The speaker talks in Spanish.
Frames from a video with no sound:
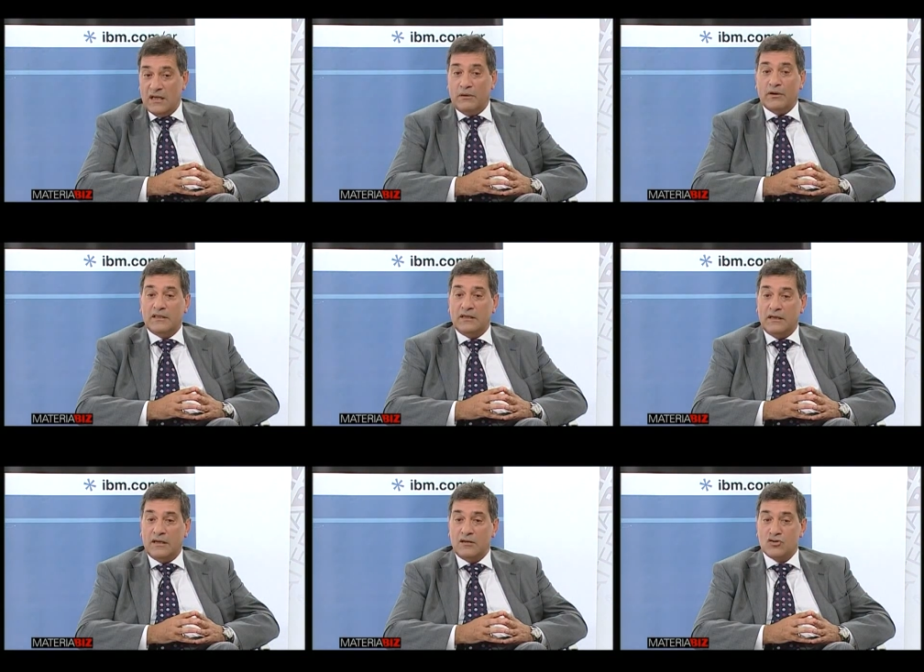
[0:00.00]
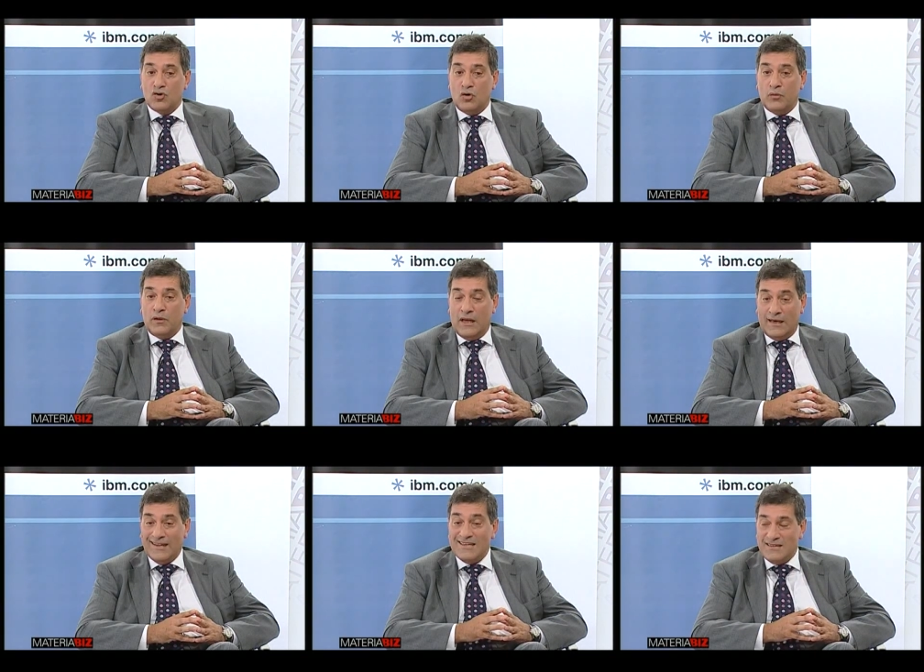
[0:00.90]
la va a tener sobre la
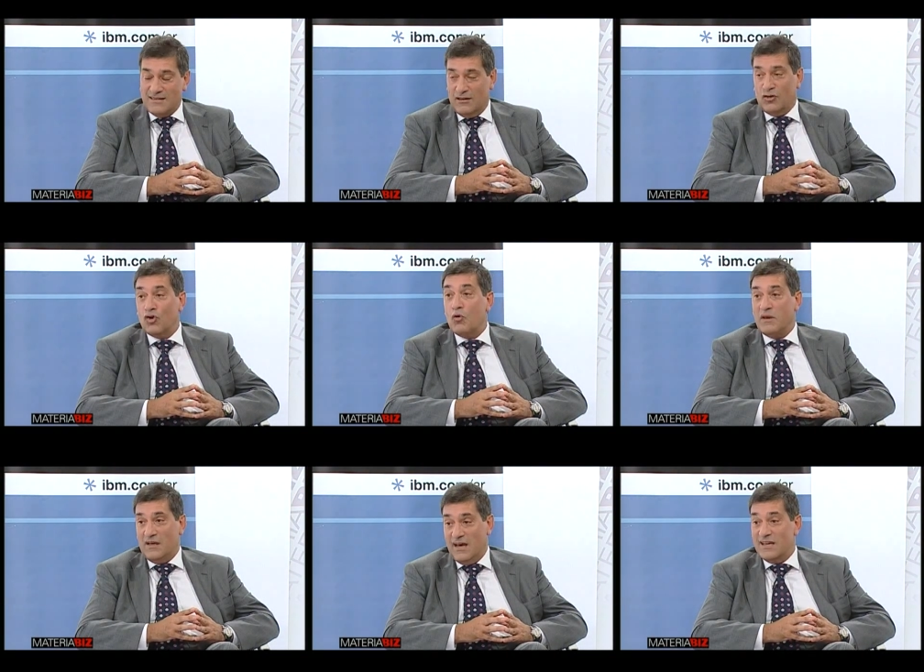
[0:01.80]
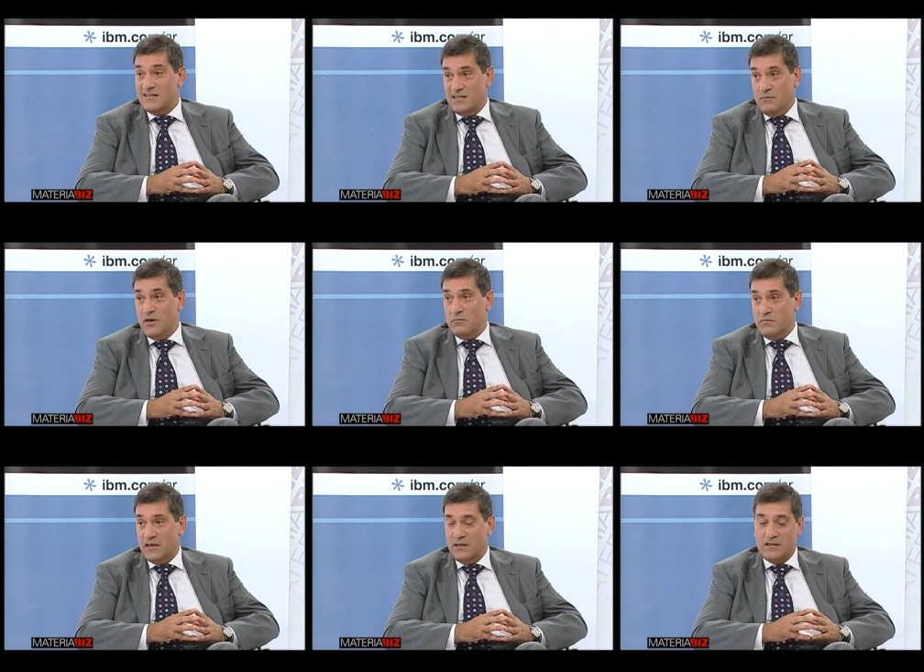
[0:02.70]
crisis económica en sí
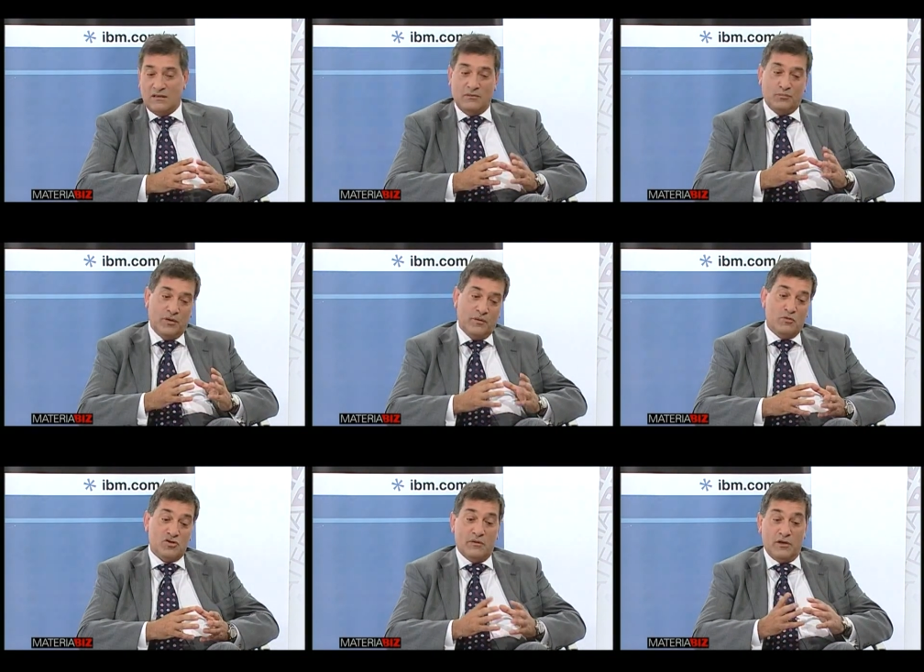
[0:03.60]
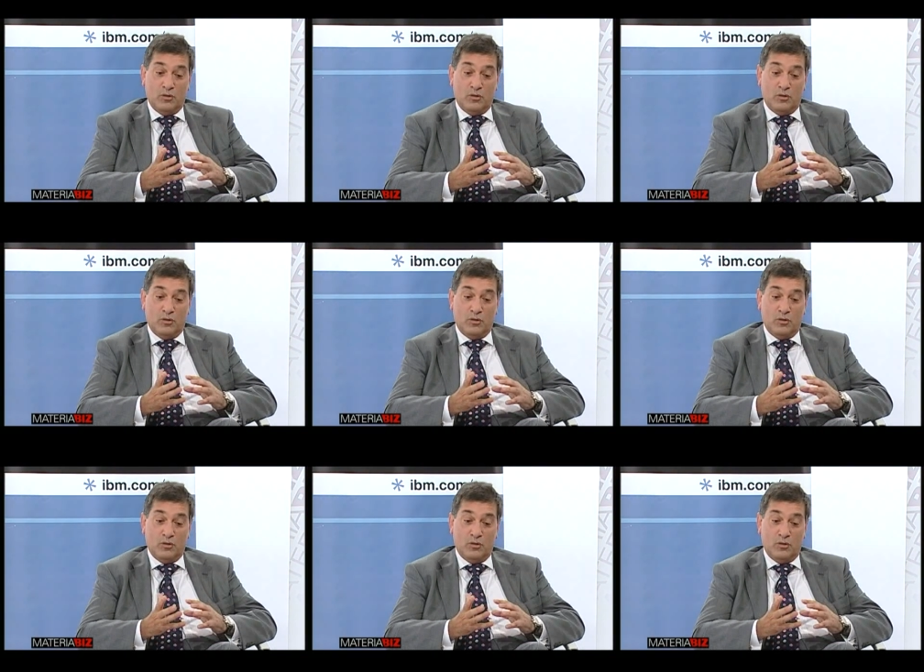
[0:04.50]
misma, es decir, después vamos a ver